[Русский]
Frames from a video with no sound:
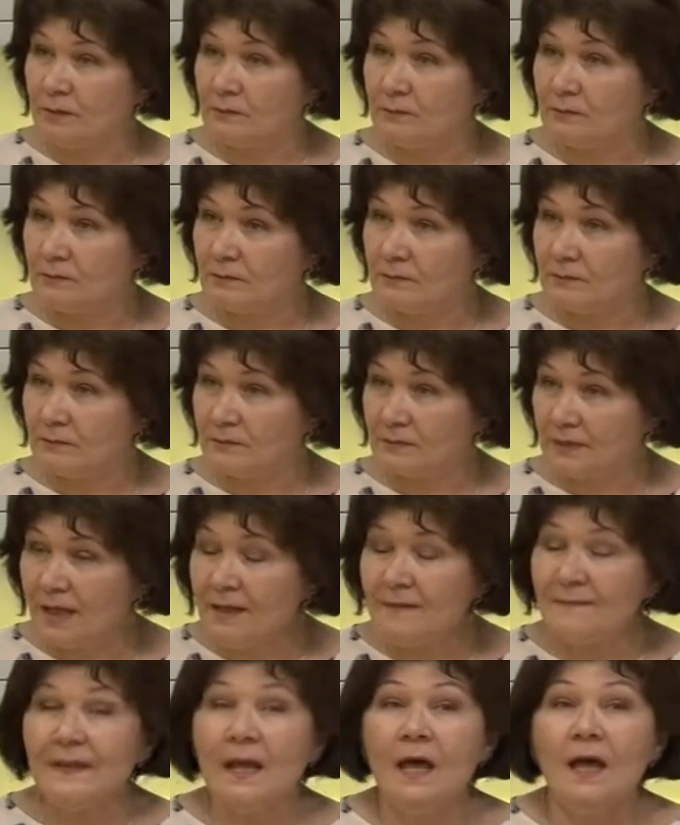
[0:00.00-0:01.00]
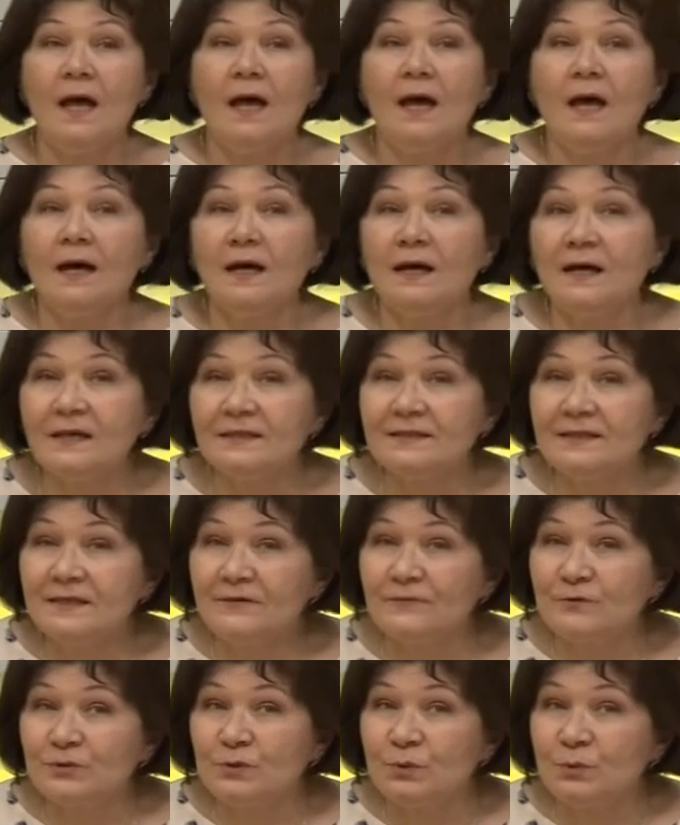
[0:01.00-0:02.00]
Угу. Да? А,
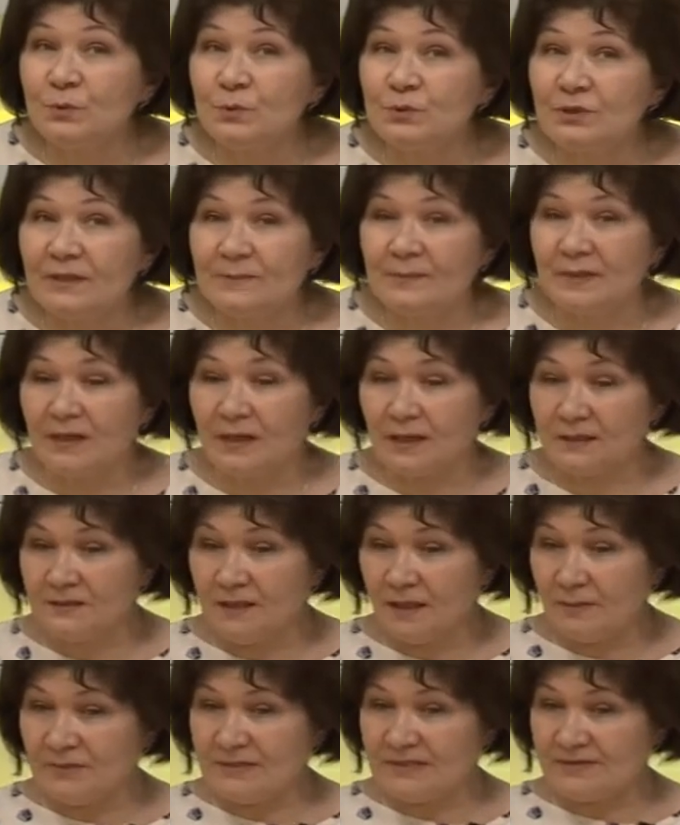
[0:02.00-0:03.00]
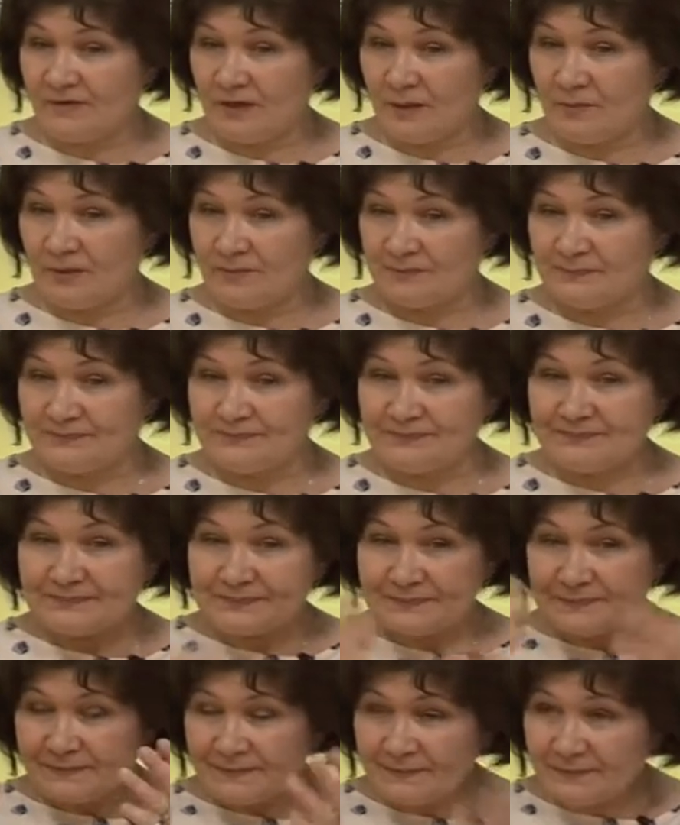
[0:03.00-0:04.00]
так вот, утром, когда мы с вами
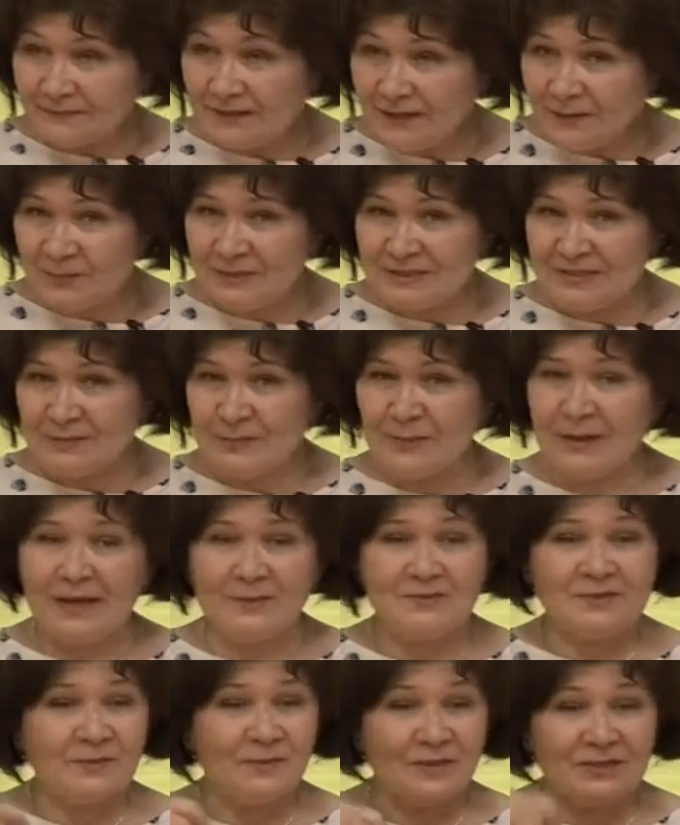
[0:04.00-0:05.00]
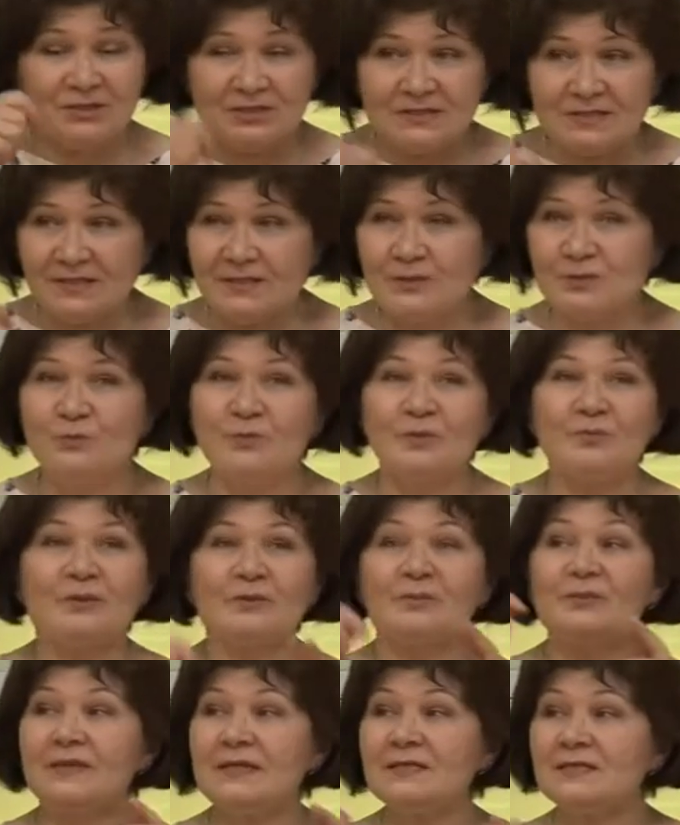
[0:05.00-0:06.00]
просыпаемся, почистили зубы,
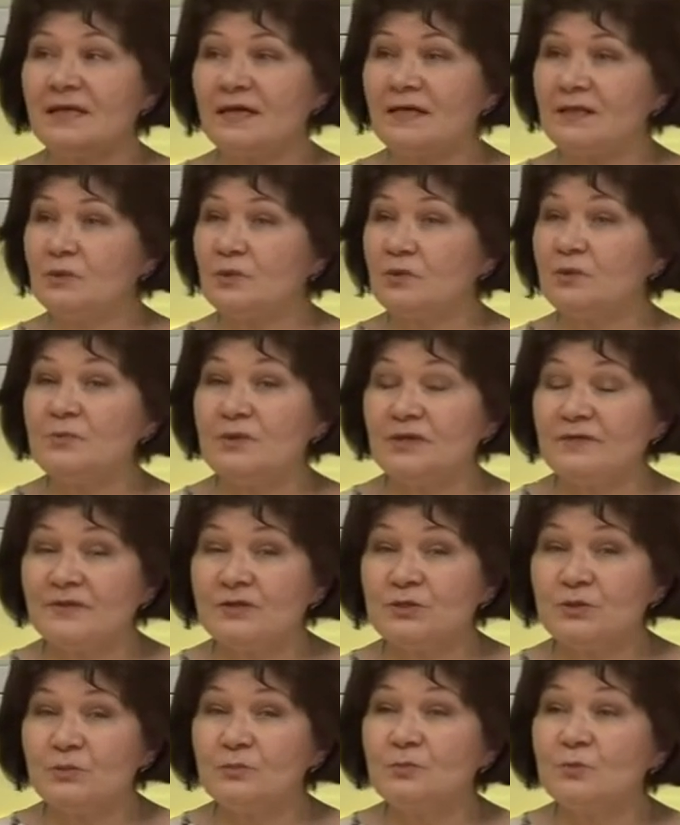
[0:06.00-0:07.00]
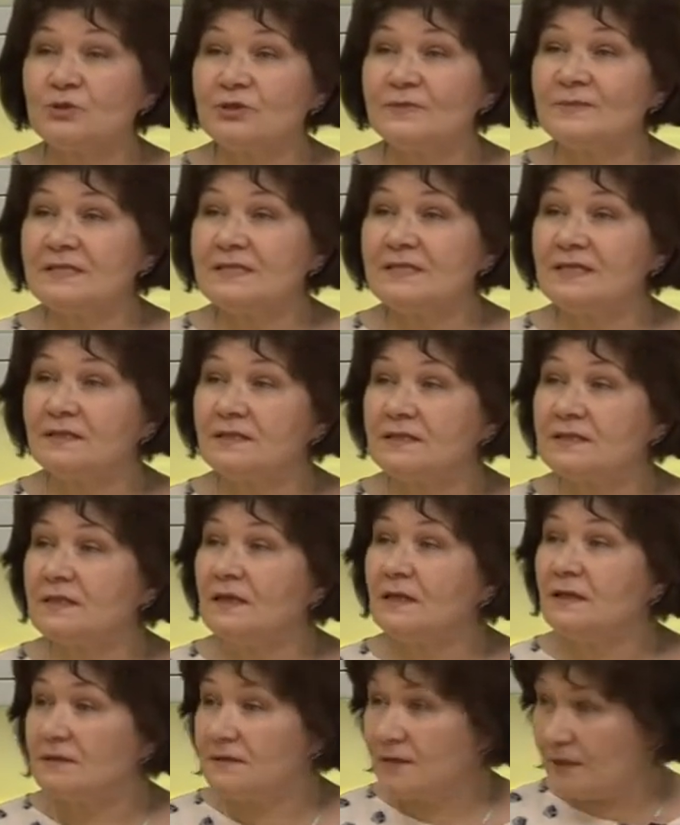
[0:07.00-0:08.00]
прополоскали рот, первое, что мы можем сделать
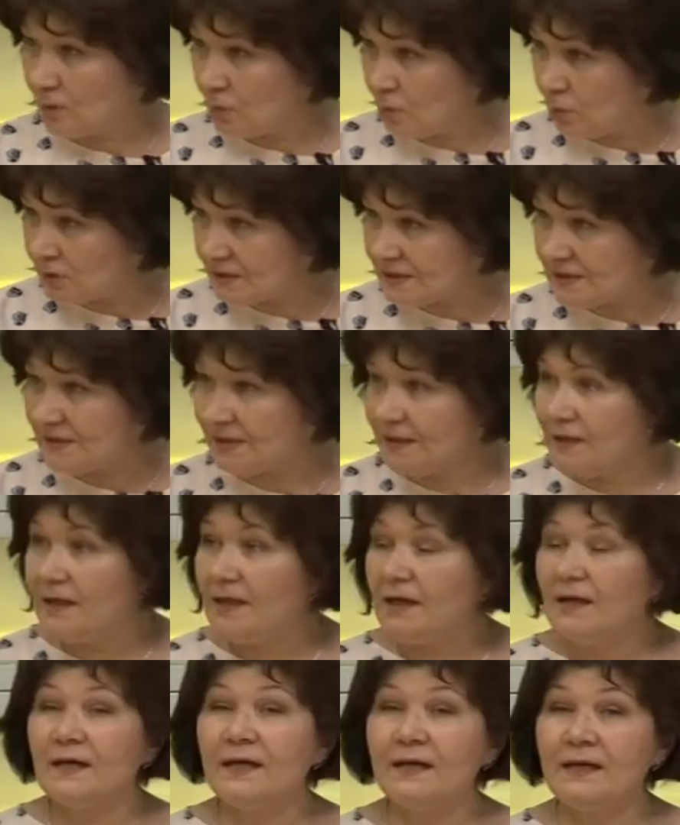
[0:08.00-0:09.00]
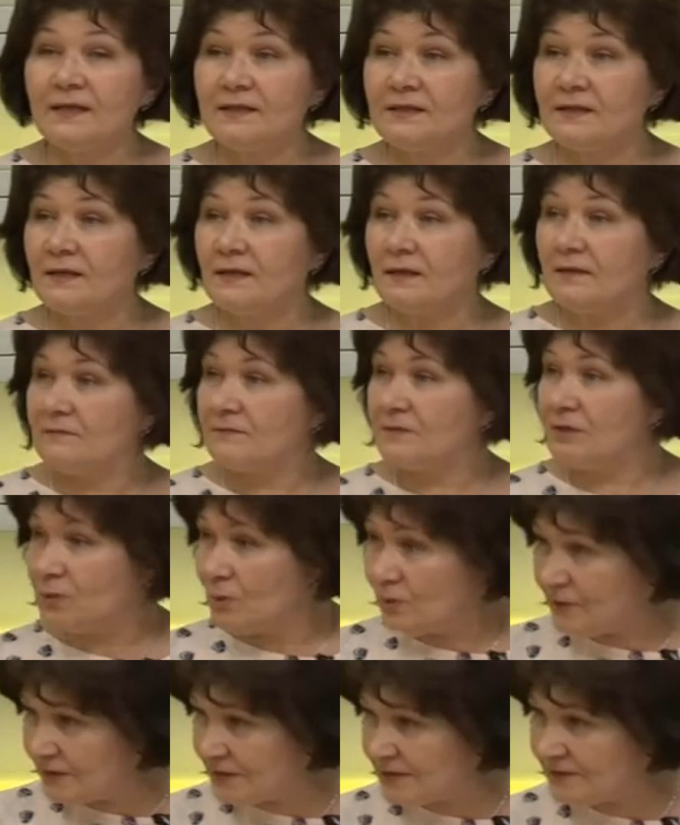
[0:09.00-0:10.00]
для голоса, угу. это не
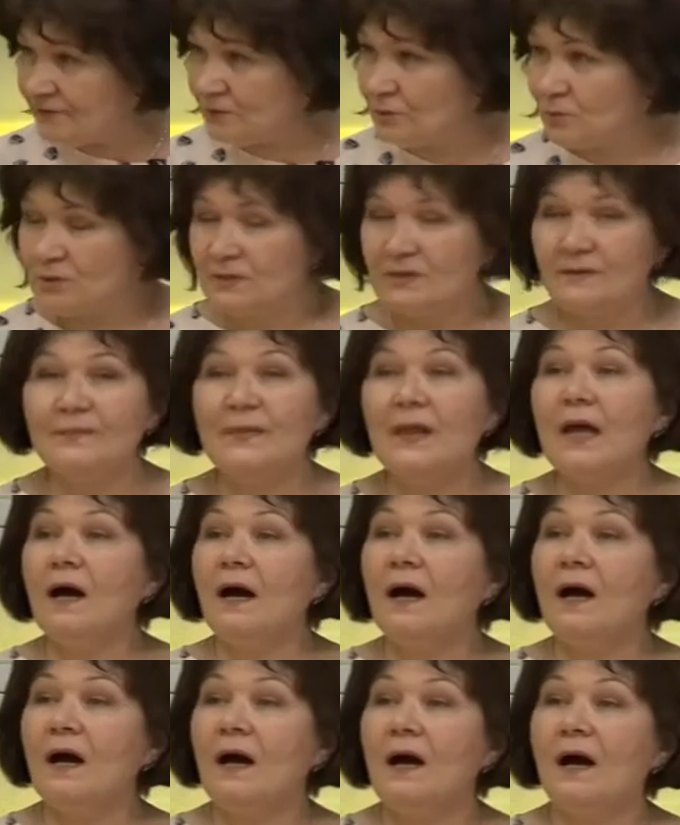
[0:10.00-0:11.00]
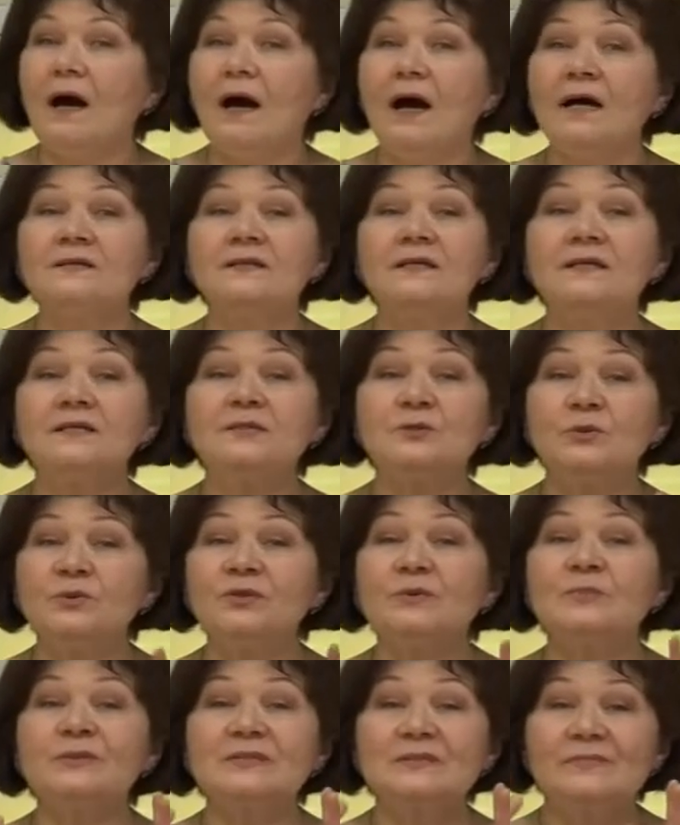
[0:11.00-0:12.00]
только зевнуть, а, открыть
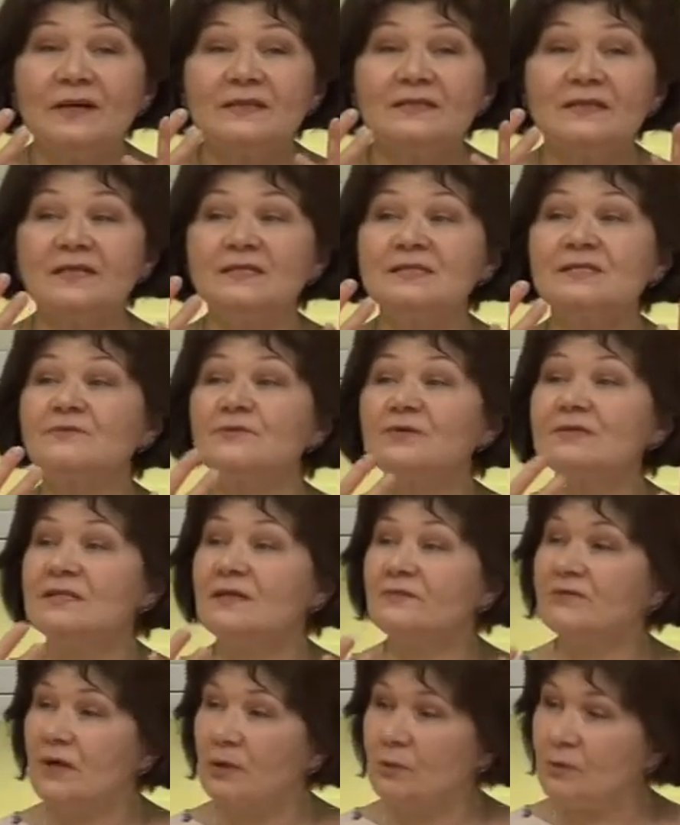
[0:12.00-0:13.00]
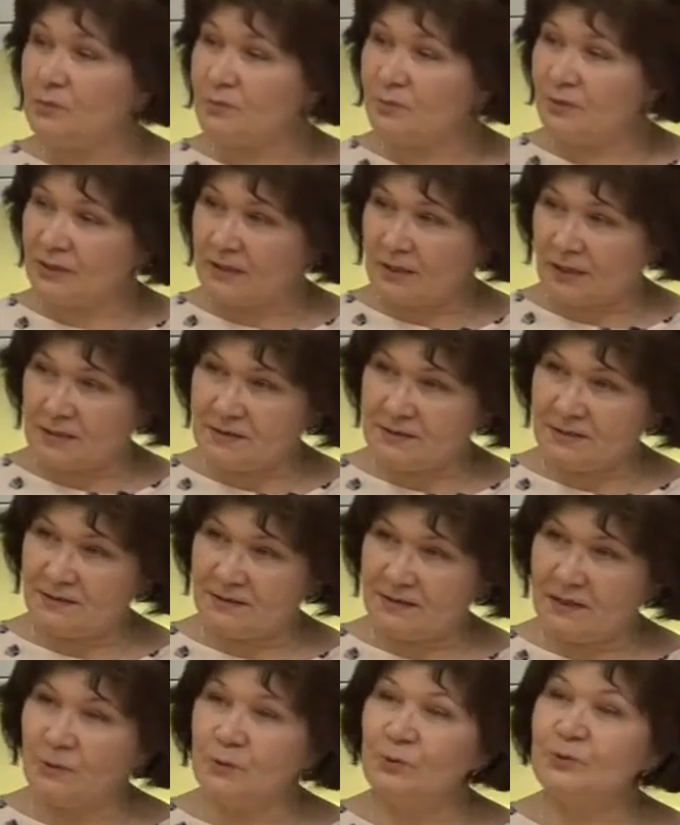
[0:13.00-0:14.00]
рот и посмотреть свой зев. Какой он прекрасный,
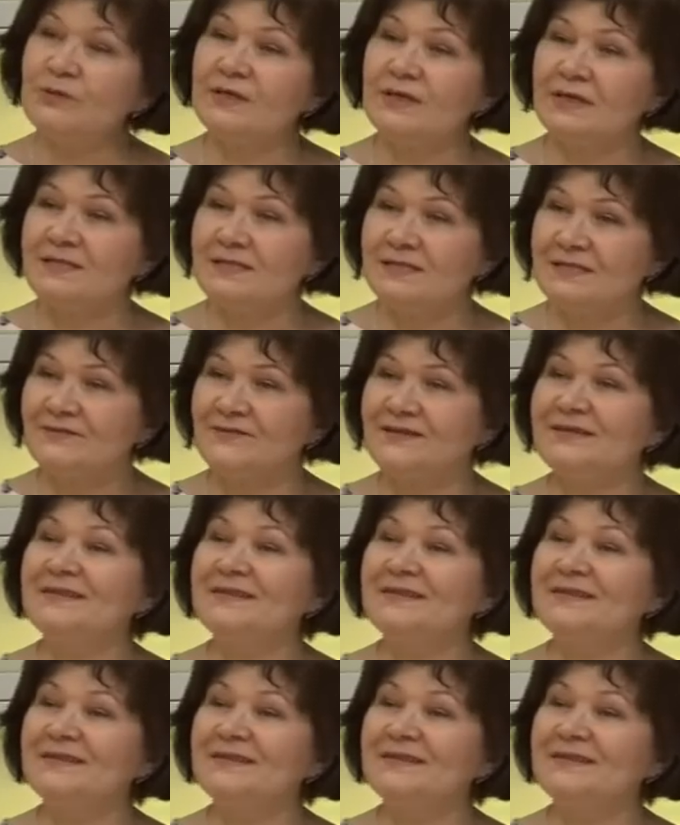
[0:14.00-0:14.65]
какой он красивый.